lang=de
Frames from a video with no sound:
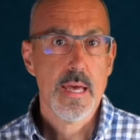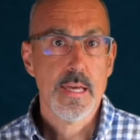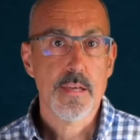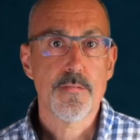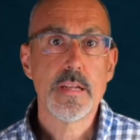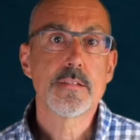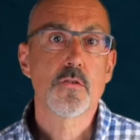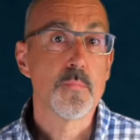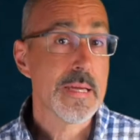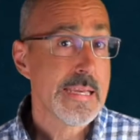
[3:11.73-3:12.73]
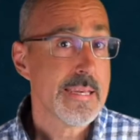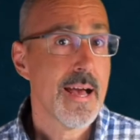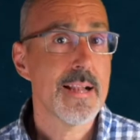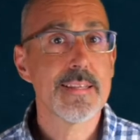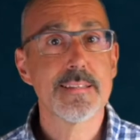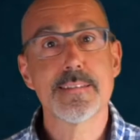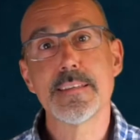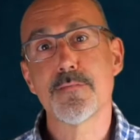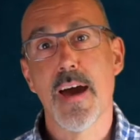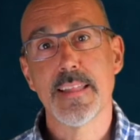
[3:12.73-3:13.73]
Ich will zum Inhalt jetzt
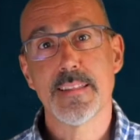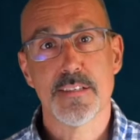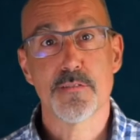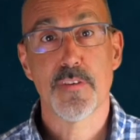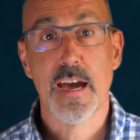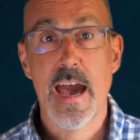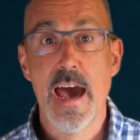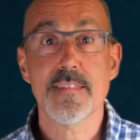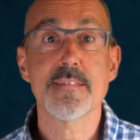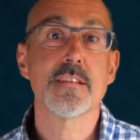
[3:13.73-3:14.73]
nicht weiteres verraten,